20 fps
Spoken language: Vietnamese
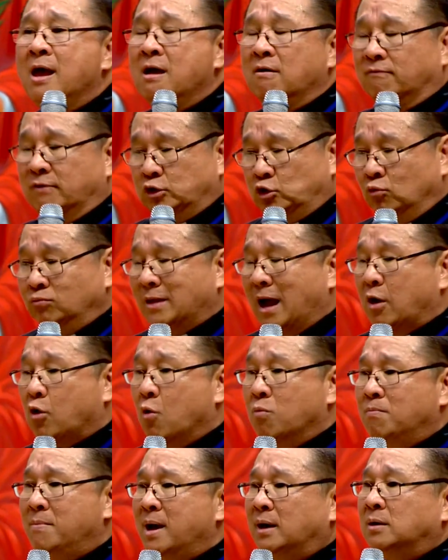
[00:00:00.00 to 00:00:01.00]
Và chúng ta
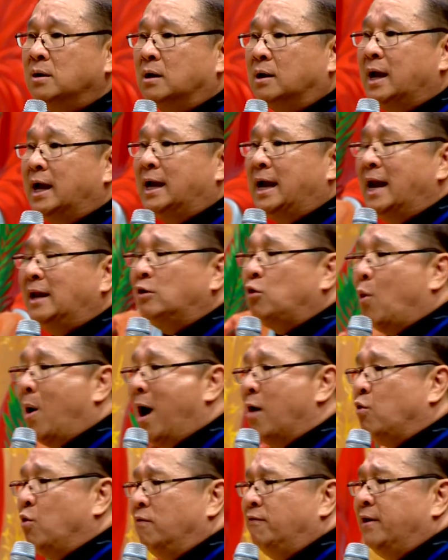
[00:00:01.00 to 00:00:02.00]
cũng biết được cái kết quả
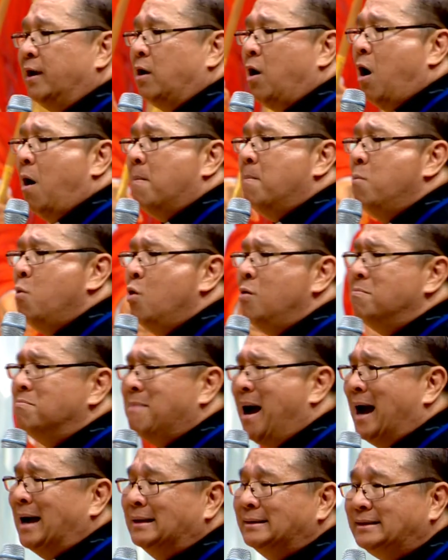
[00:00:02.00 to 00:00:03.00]
của việc họ muốn
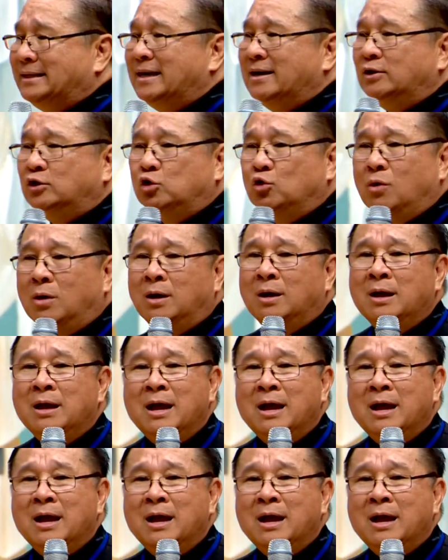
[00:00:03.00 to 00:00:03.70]
bằng Thiên Chúa